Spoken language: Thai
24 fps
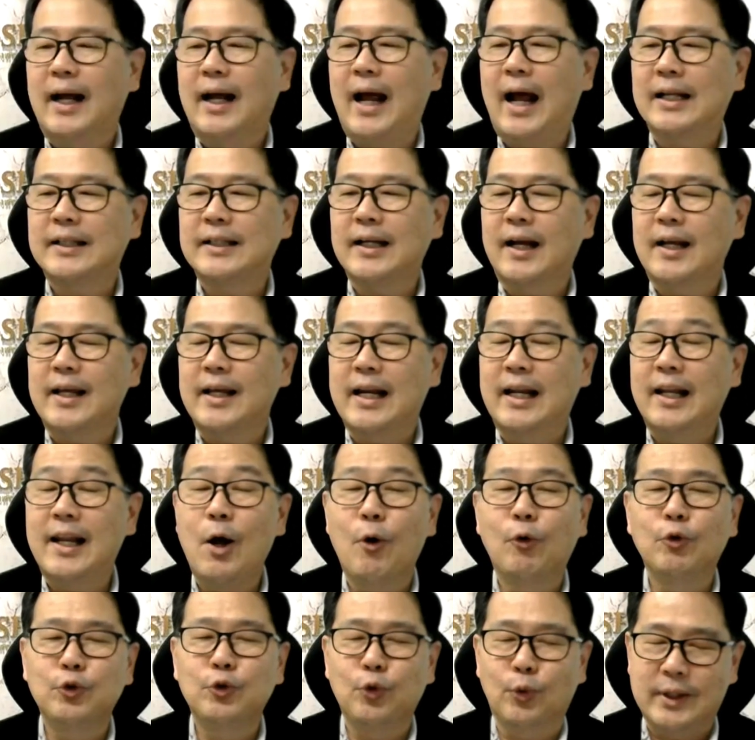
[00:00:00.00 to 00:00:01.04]
อาจจะเห็นเร็
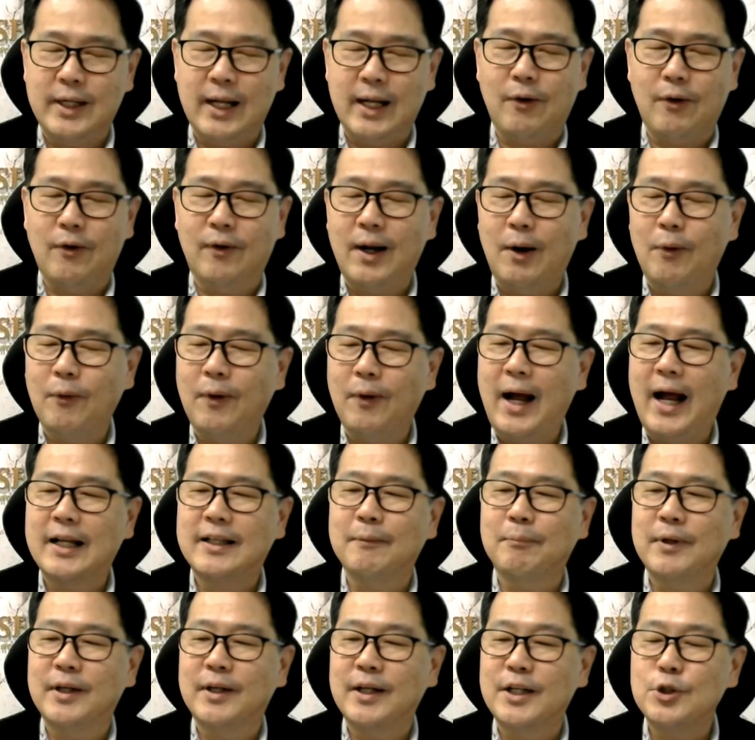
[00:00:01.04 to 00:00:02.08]
วสุดเนี่ยของเราก็อาจ
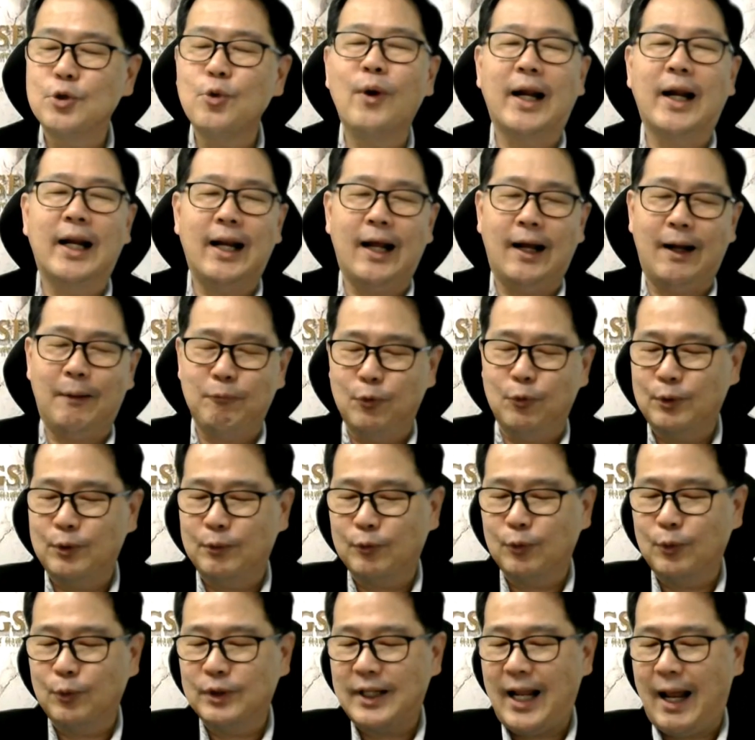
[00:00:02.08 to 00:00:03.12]
จะเป็นในช่วงนั้นแหละครับคุณ
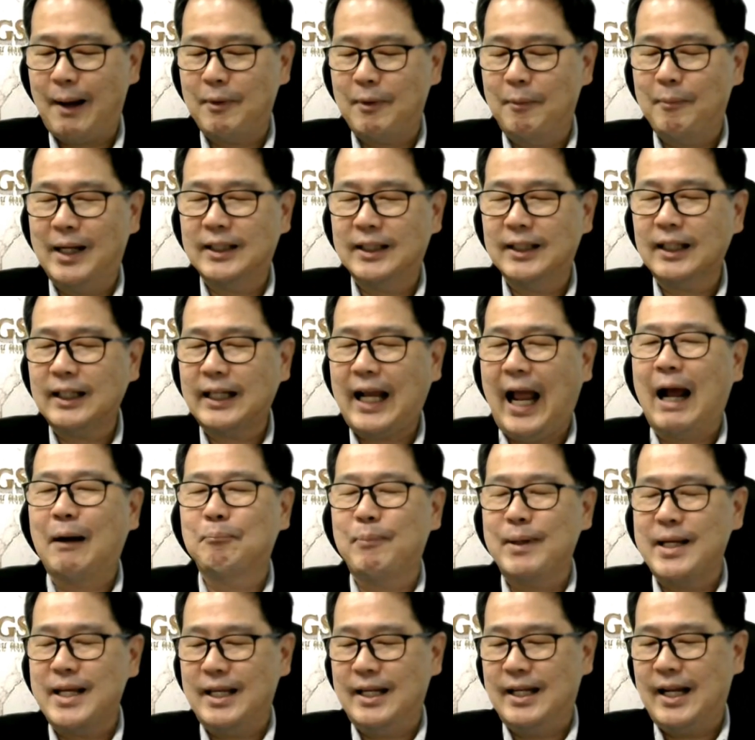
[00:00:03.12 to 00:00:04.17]
ผู้ชมประมาณสักกลาง
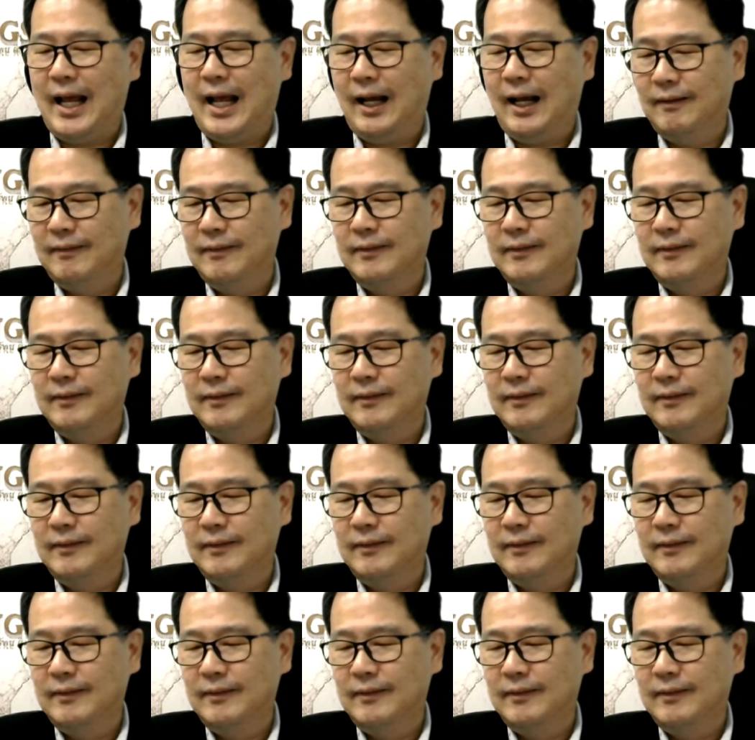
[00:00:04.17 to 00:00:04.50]
ปีเนี่ย